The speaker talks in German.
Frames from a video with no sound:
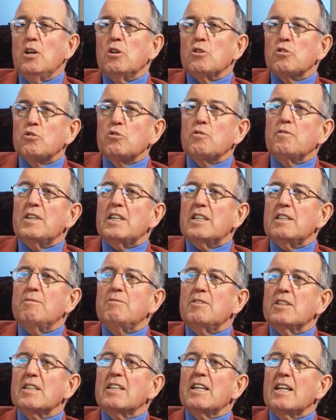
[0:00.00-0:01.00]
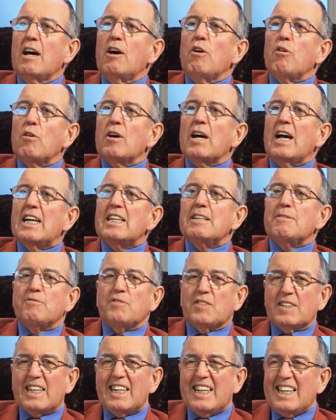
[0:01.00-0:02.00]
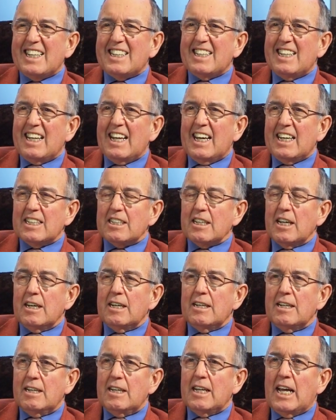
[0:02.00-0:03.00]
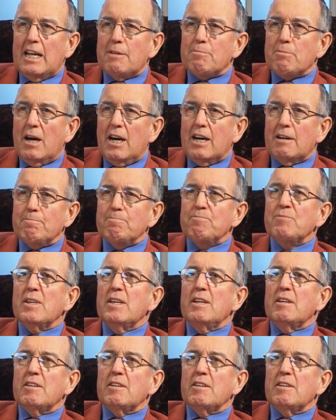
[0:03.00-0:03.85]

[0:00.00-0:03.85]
so werden wir dann auch einen verklärten Leib haben.